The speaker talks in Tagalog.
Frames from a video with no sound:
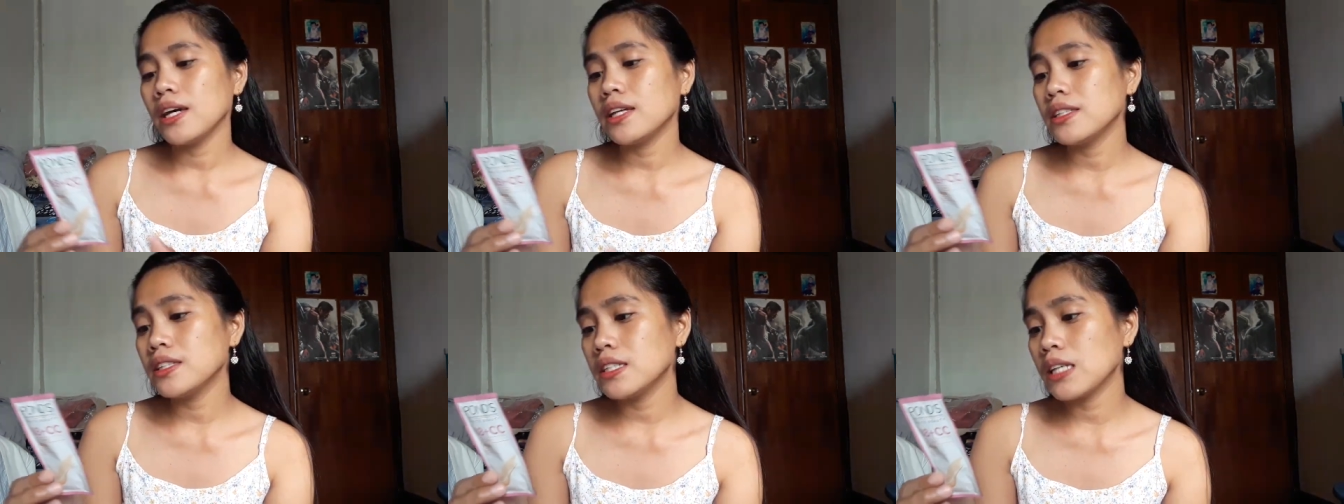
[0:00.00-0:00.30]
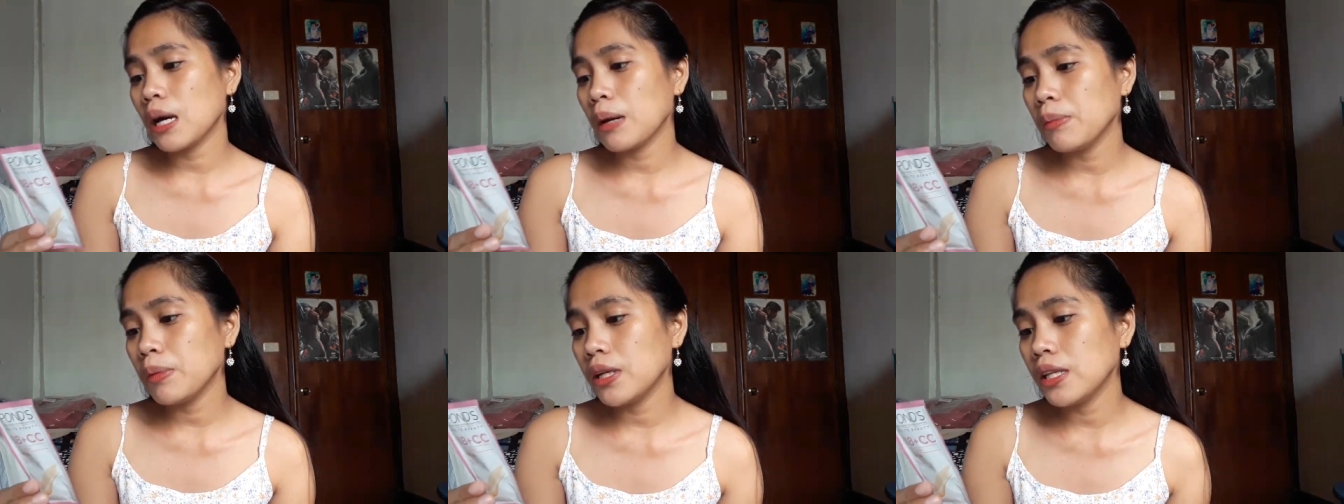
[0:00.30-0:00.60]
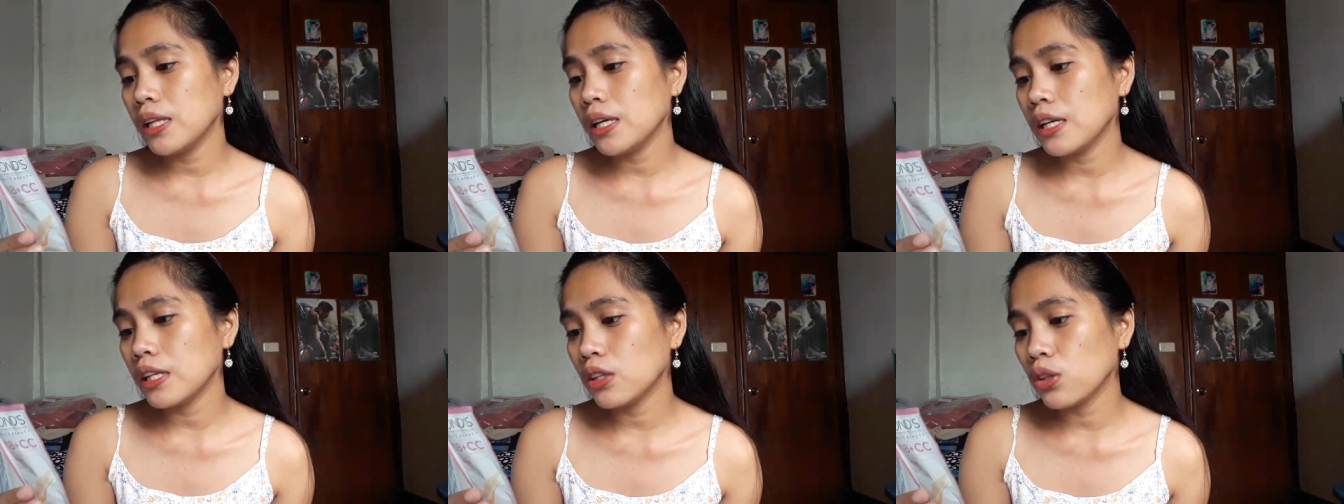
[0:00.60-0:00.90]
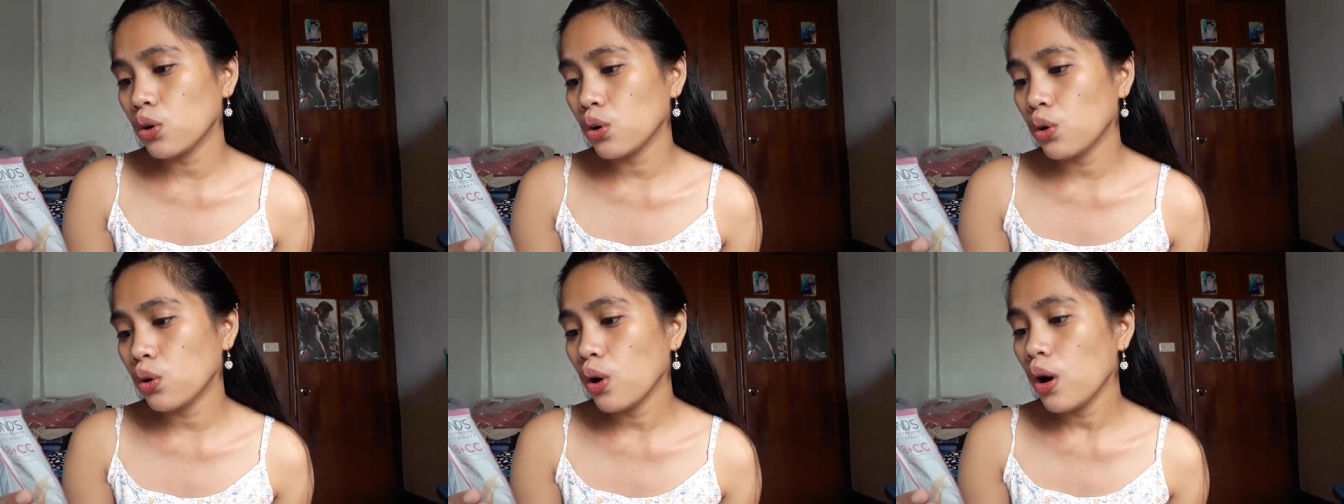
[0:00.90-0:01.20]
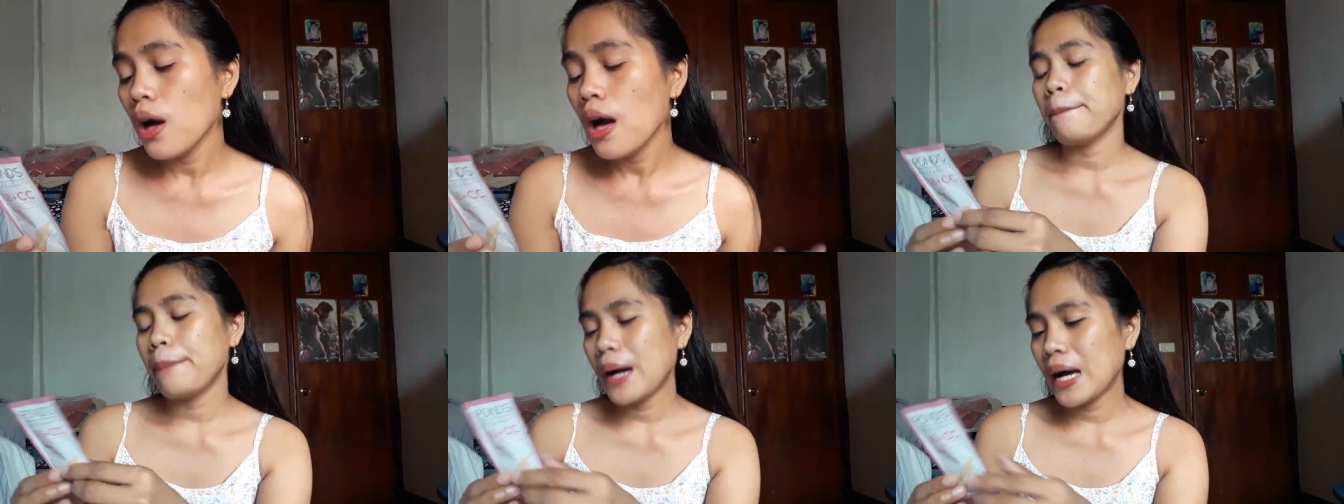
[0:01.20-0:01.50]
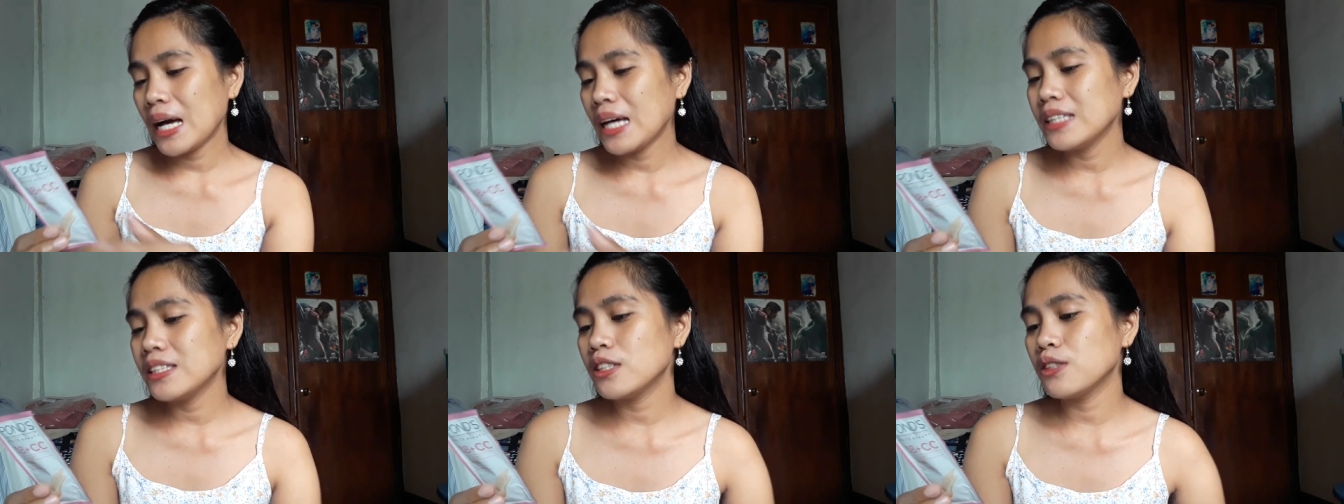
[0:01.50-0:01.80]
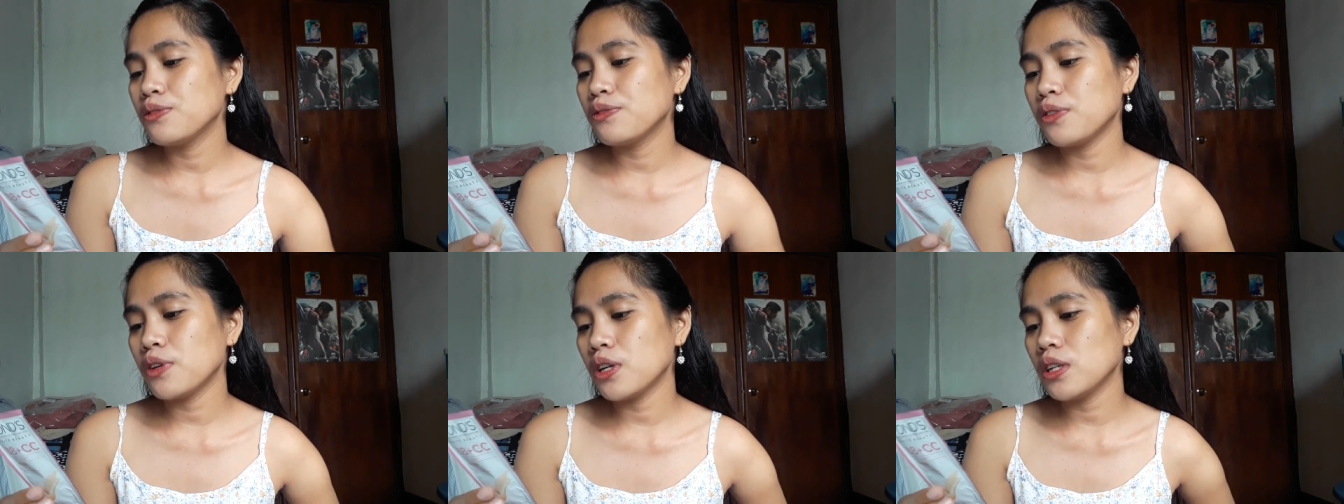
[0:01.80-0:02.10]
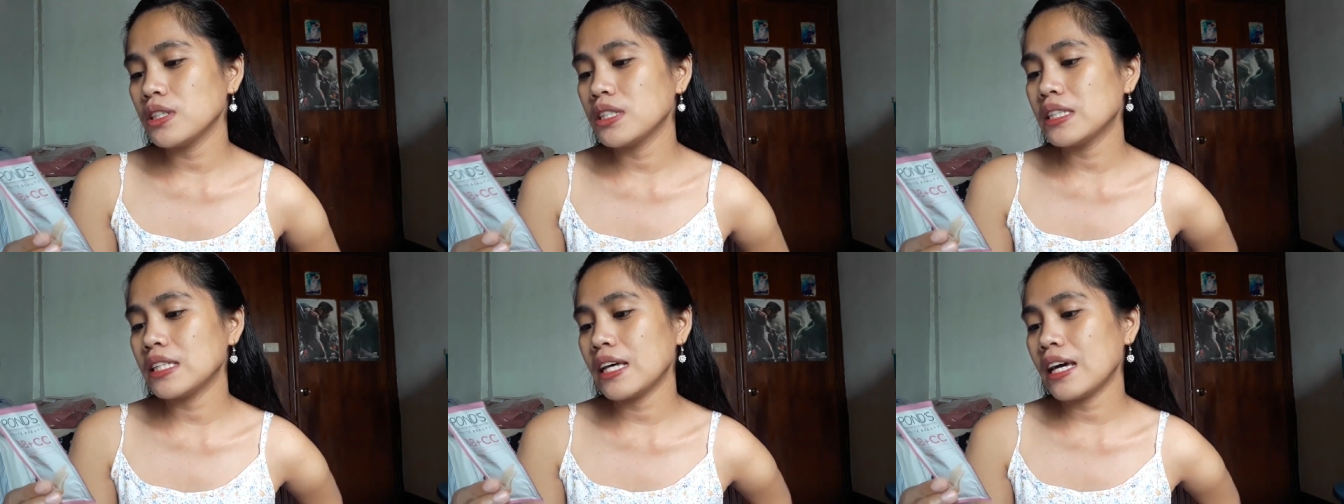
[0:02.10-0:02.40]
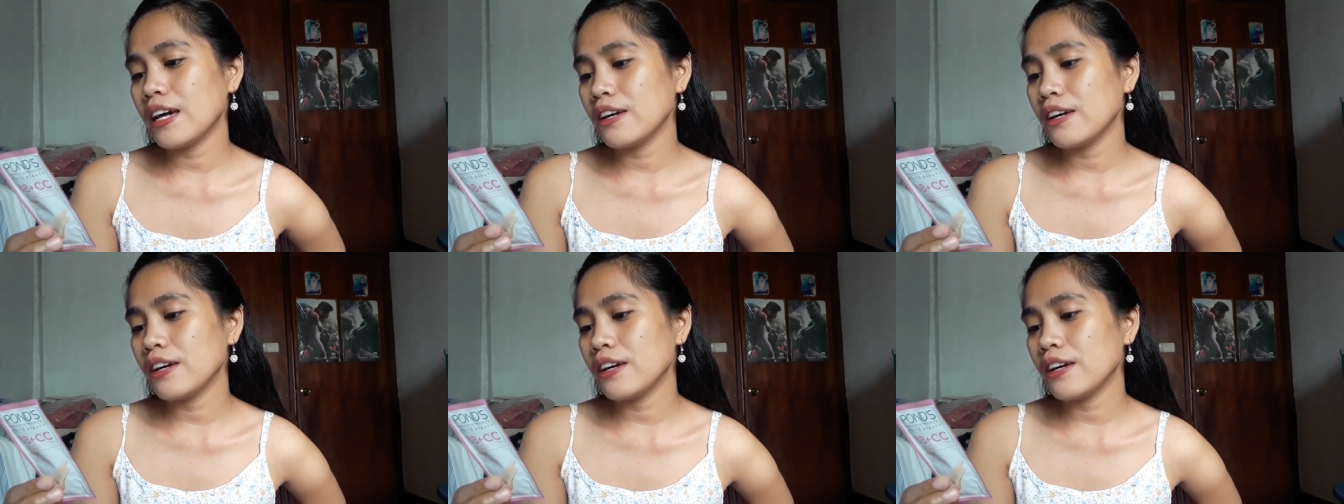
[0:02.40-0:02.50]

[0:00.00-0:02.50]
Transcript: And sabi dito, Pants first